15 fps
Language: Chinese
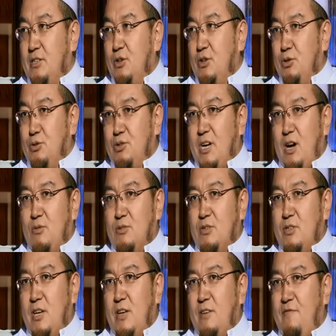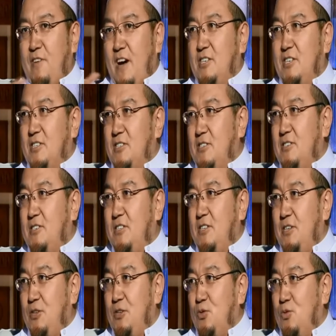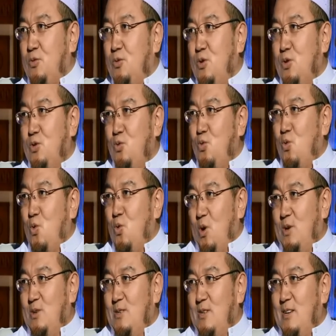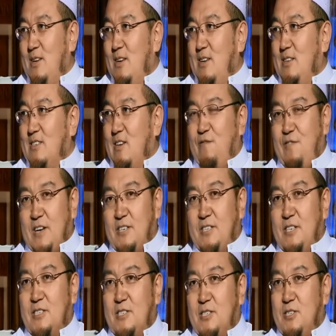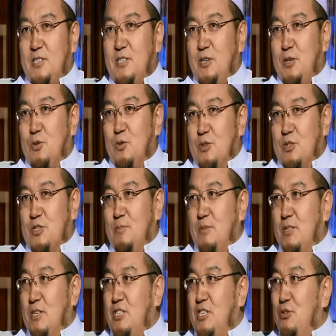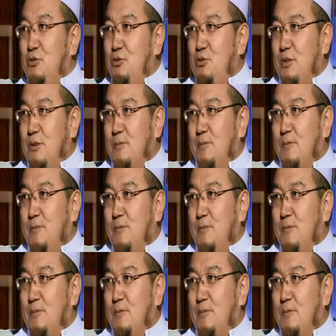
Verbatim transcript: 到，有些阿訇在发泄自己的一种怒火，在发泄自己的一种什么呢情绪？